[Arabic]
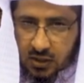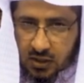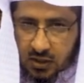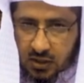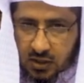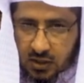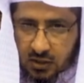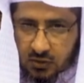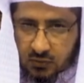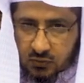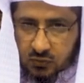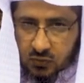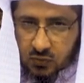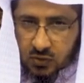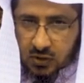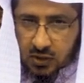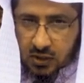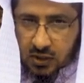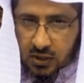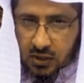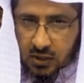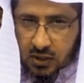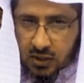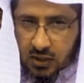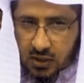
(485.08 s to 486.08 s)

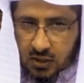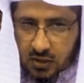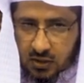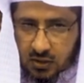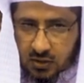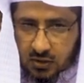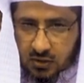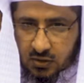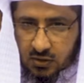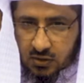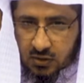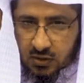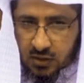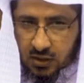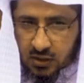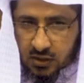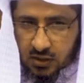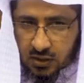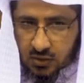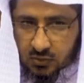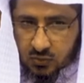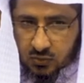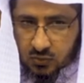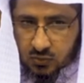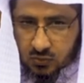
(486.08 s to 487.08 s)
الفقهاء
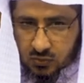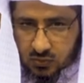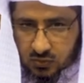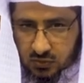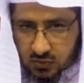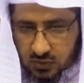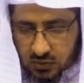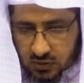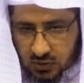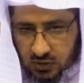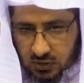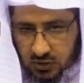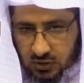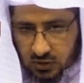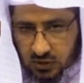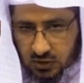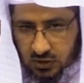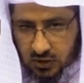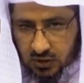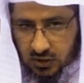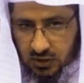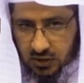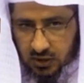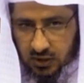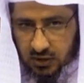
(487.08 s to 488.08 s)
ذكروا
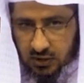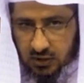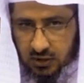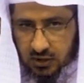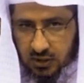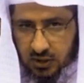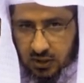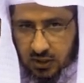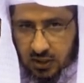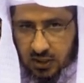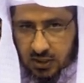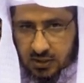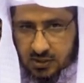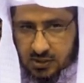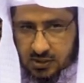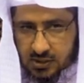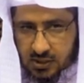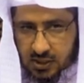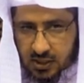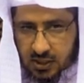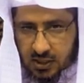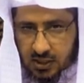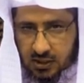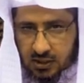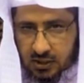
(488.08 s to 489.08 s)
أن
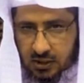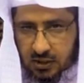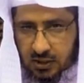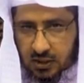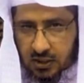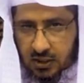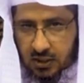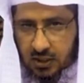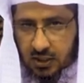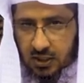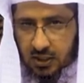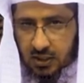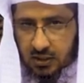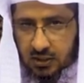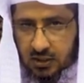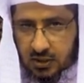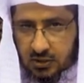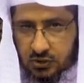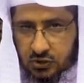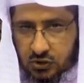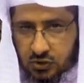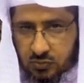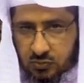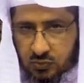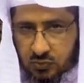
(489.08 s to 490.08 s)
السارق لا
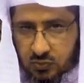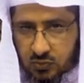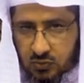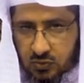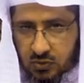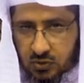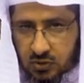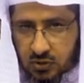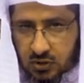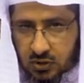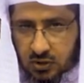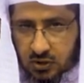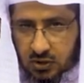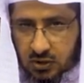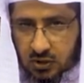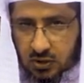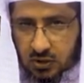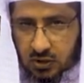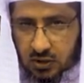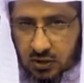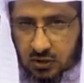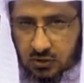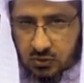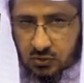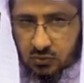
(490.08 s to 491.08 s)
يجب
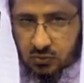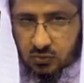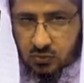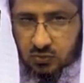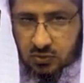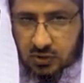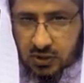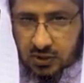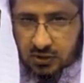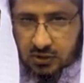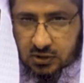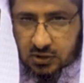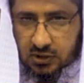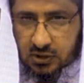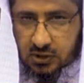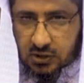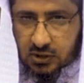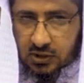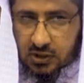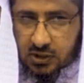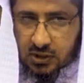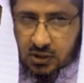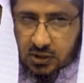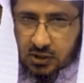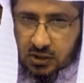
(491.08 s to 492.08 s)
قطع
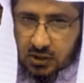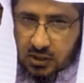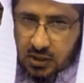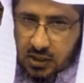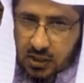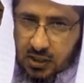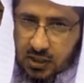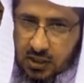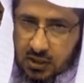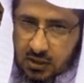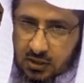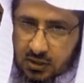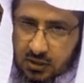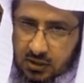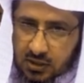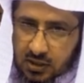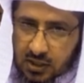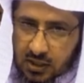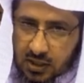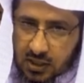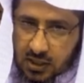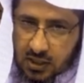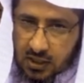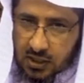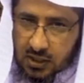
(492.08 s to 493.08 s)
يده إلا
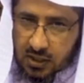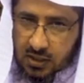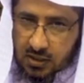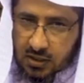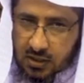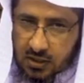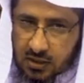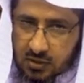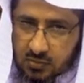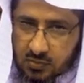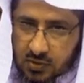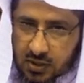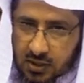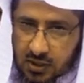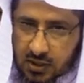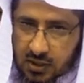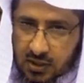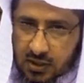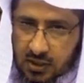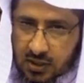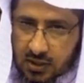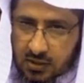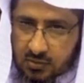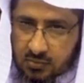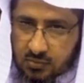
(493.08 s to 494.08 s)
إذا أخذ
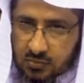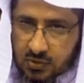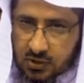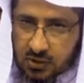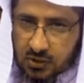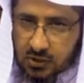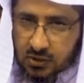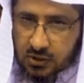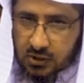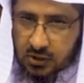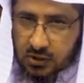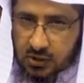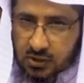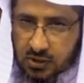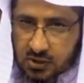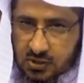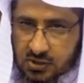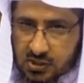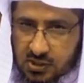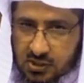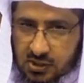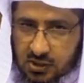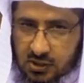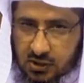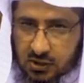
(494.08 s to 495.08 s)
المال من
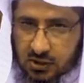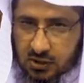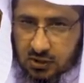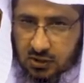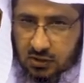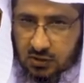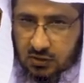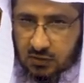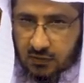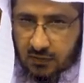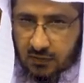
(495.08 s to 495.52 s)
حرزه